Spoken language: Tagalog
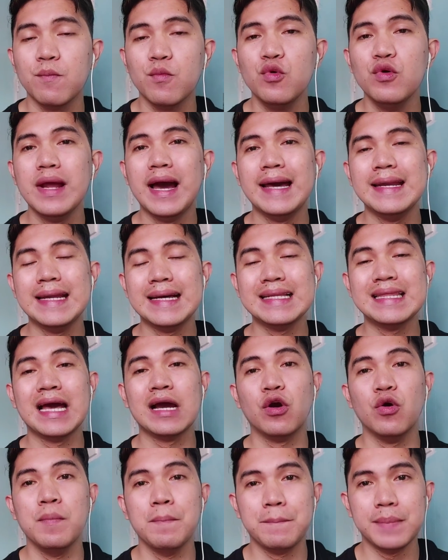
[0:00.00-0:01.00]
Mula nang
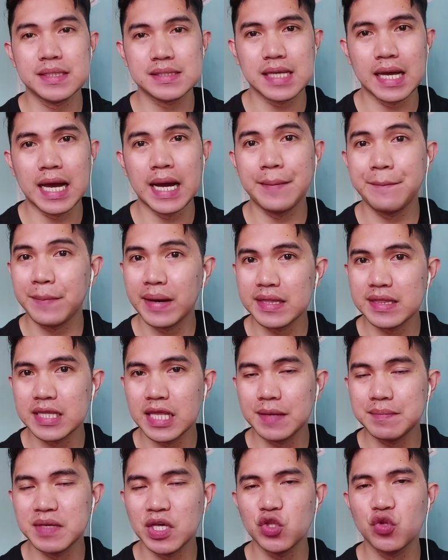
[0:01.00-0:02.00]
nag-umpisa ang
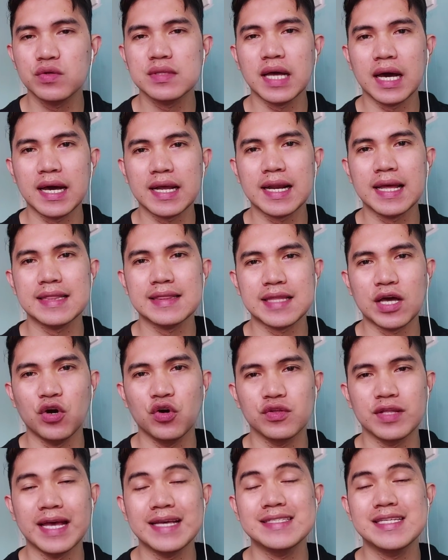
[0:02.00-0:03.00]
pandemya nung nakaraang
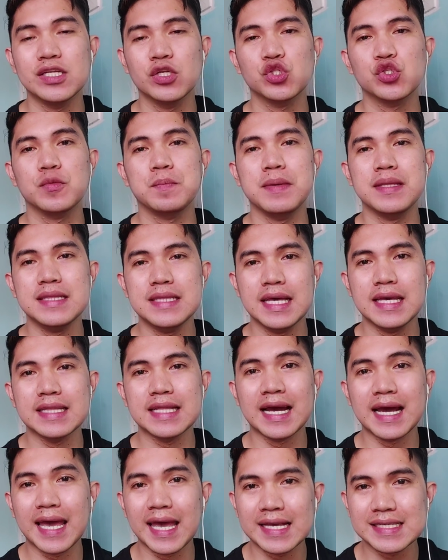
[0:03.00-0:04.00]
taon ay sinuspinde
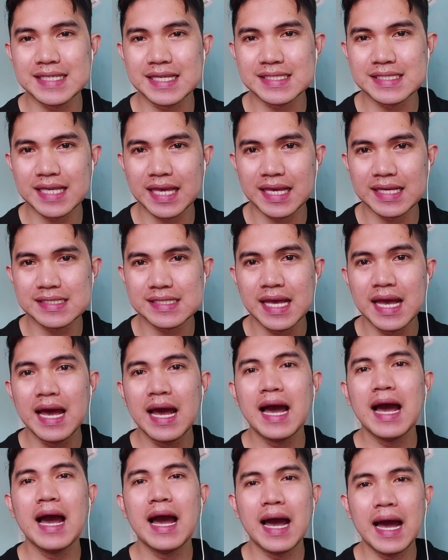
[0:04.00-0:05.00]
ng SSS
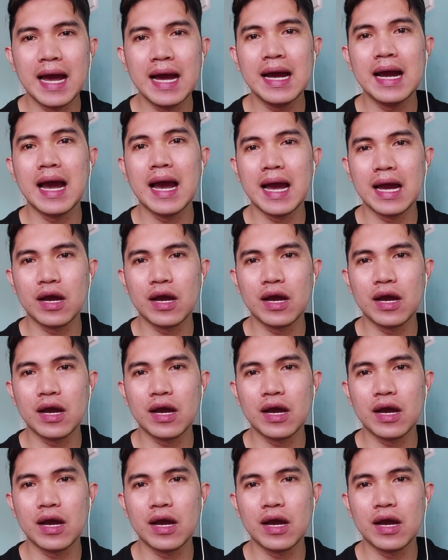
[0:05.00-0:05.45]
ang